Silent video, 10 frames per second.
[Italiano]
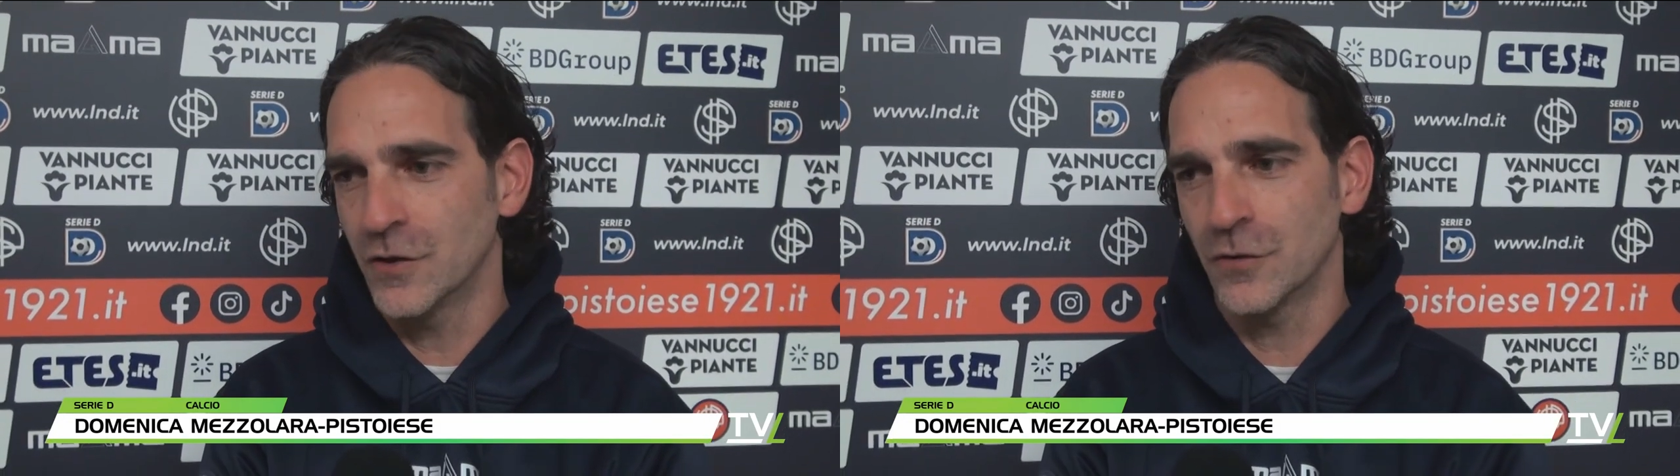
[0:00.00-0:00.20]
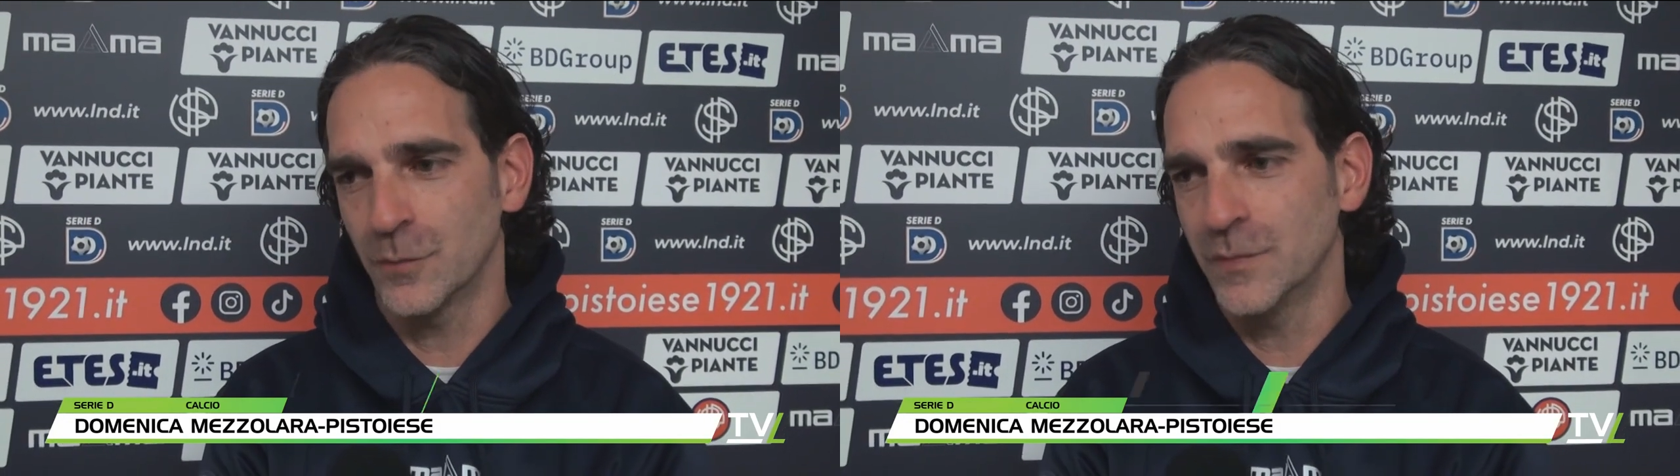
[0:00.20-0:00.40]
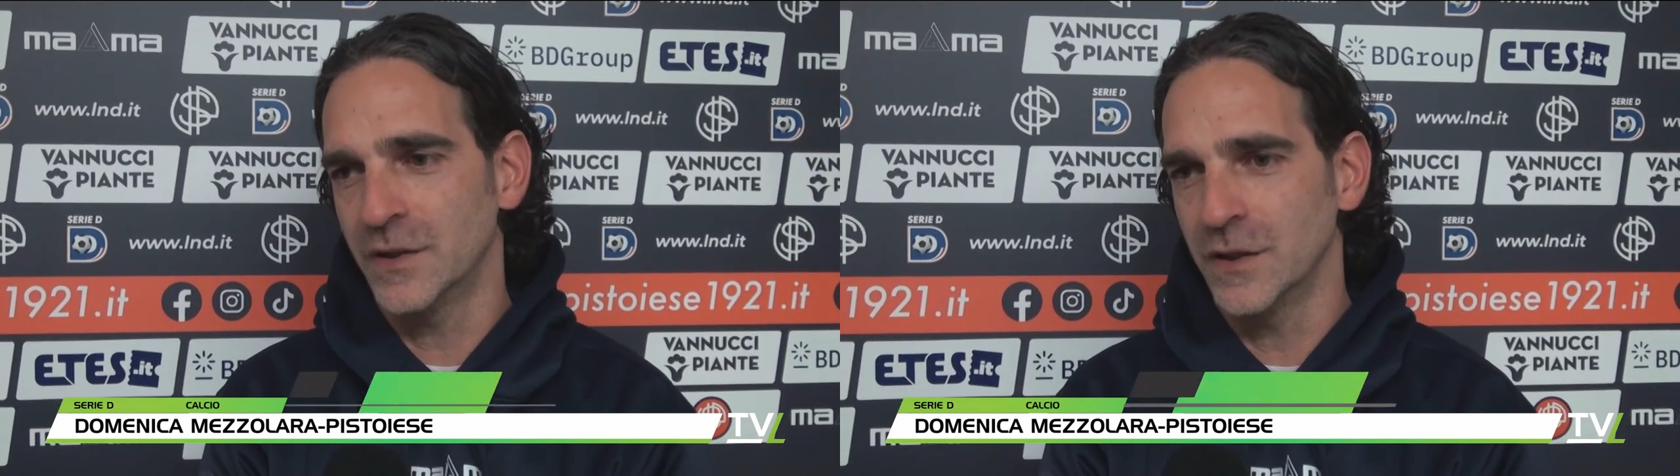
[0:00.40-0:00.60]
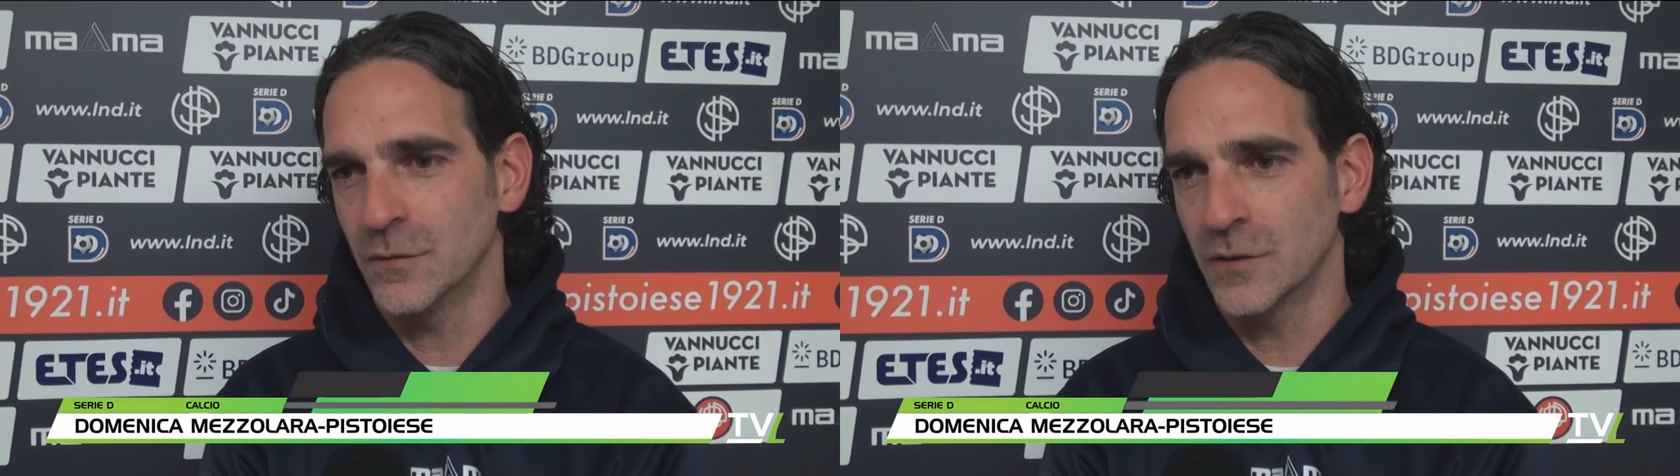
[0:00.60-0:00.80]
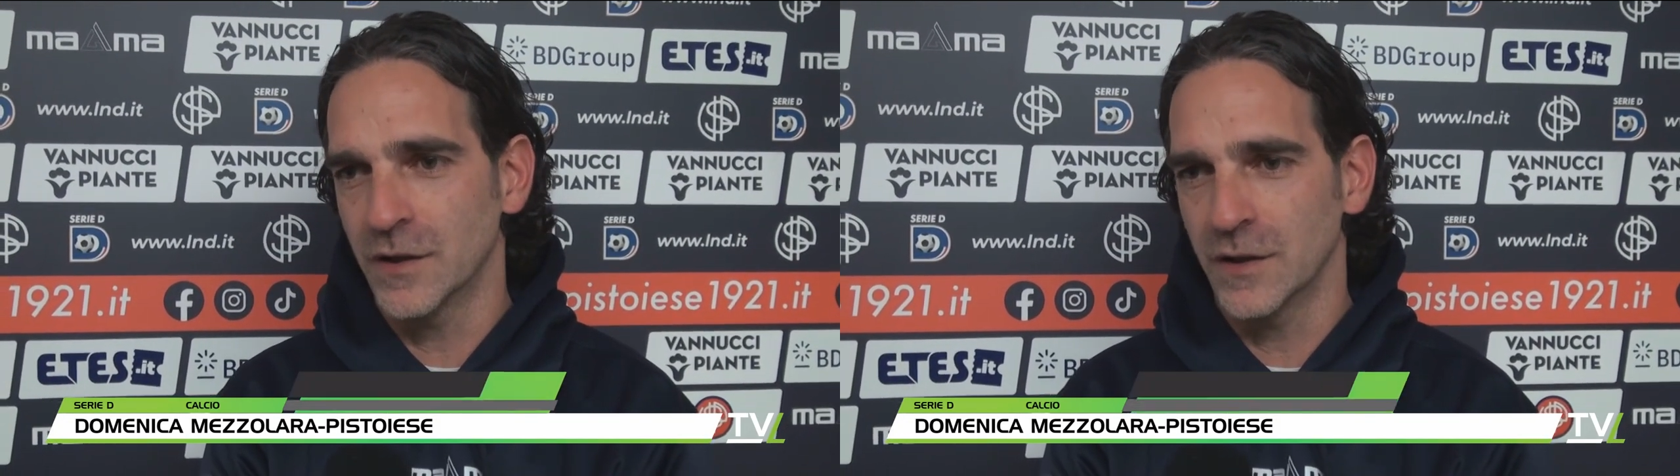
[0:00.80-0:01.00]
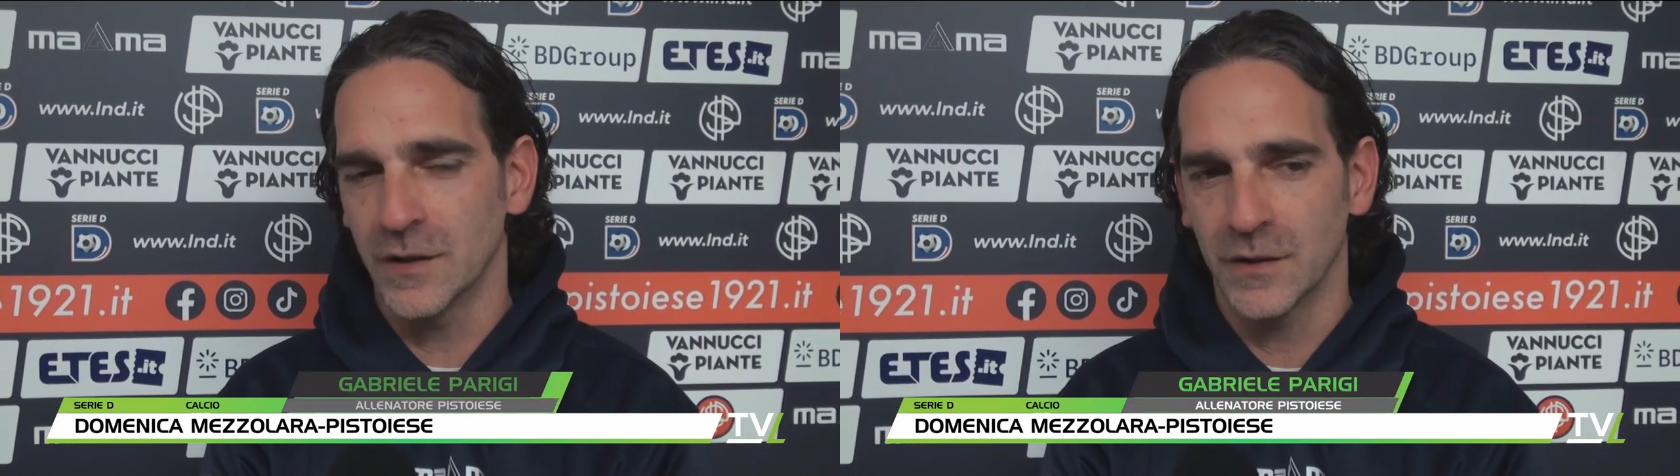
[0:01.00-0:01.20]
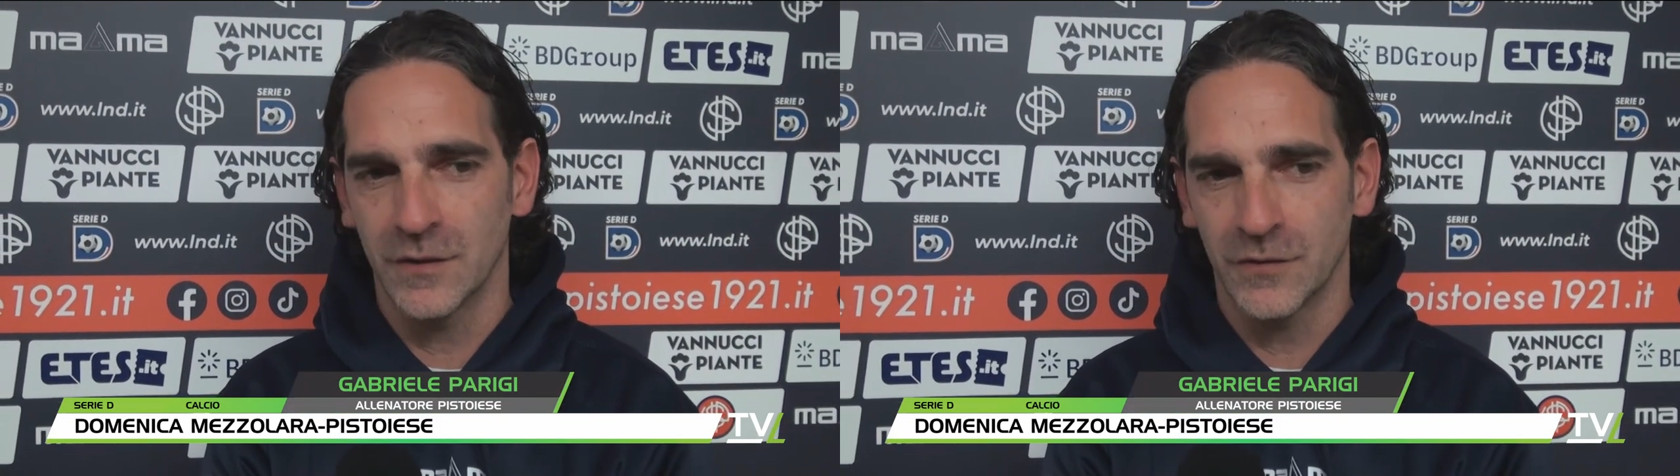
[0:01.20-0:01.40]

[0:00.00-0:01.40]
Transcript: il nostro obiettivo che